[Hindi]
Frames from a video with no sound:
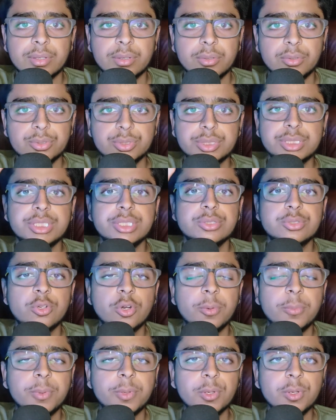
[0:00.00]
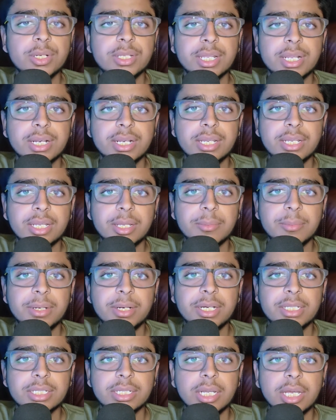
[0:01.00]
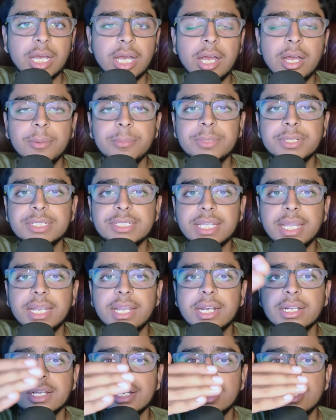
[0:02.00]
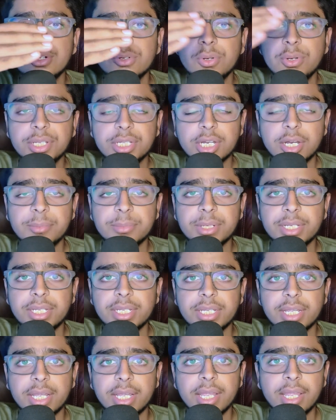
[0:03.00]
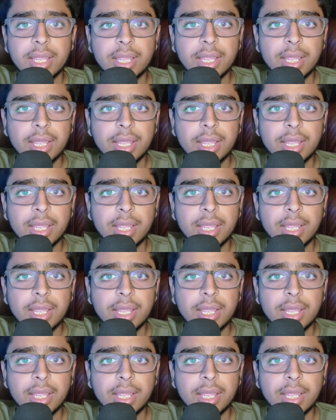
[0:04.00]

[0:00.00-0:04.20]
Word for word: उस चीज़ को अपलोड करने के बाद अब डिज़ाइनर का कोई काम नहीं है